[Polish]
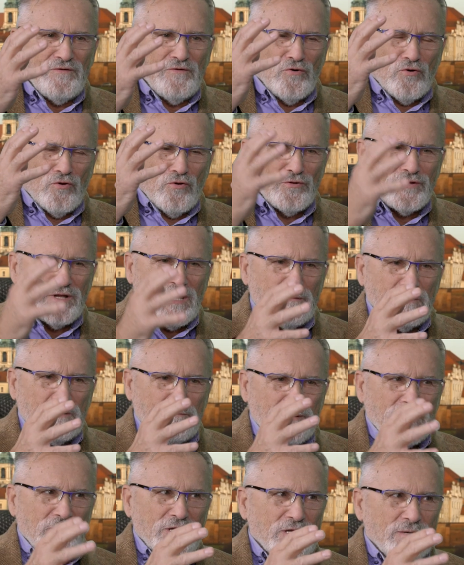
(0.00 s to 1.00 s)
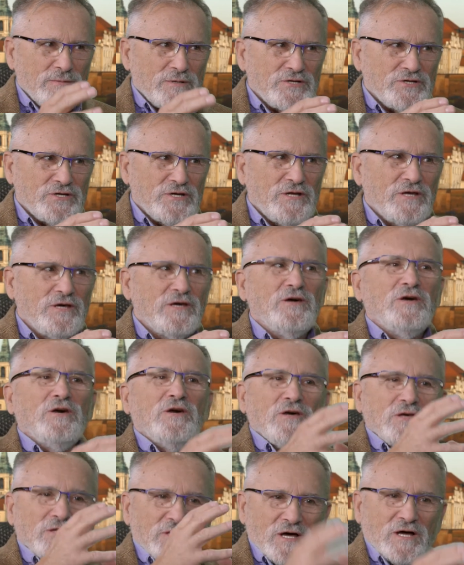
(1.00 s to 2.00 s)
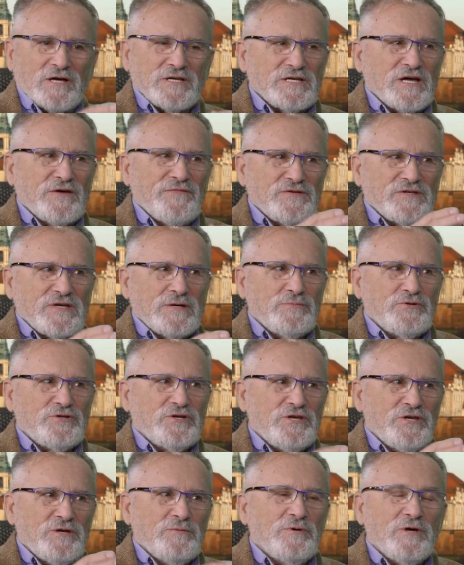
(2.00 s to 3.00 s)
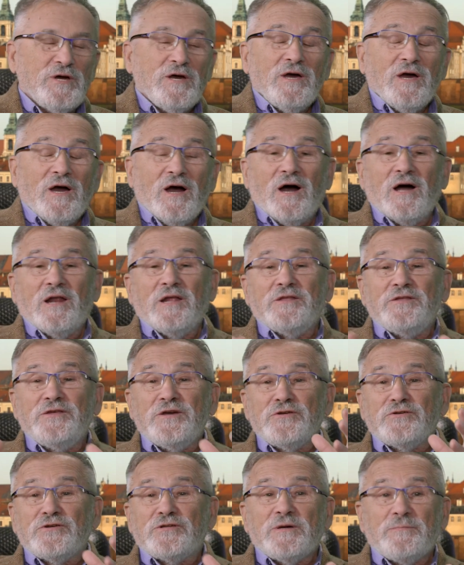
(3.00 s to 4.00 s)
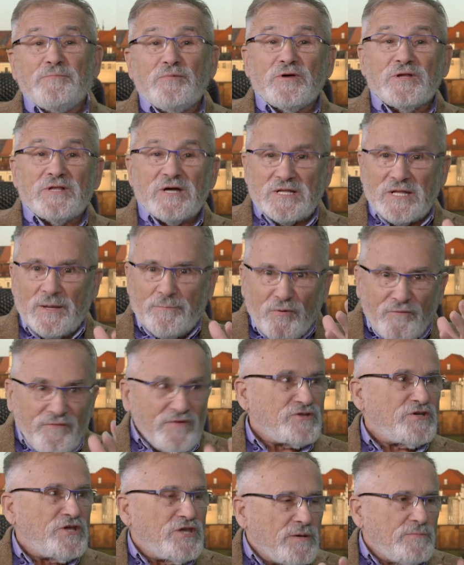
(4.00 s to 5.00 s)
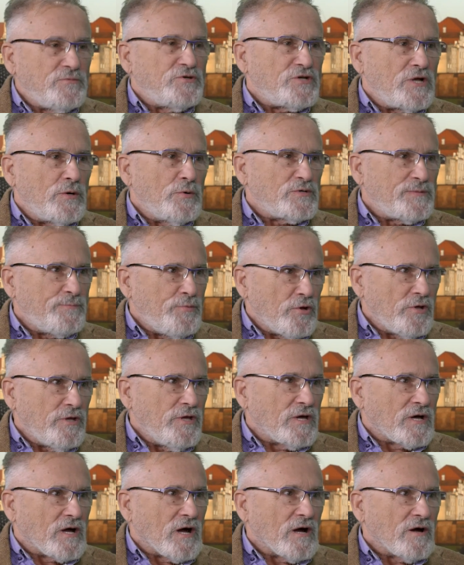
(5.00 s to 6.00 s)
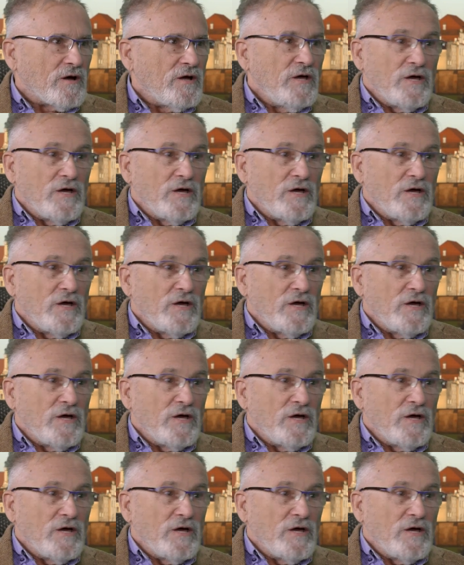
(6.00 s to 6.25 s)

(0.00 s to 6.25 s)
i oglądamy piękne maszyny, tak, zachwycamy się nimi, ale nikt do tej pory tak na poważnie nie myślał o zbiornikach,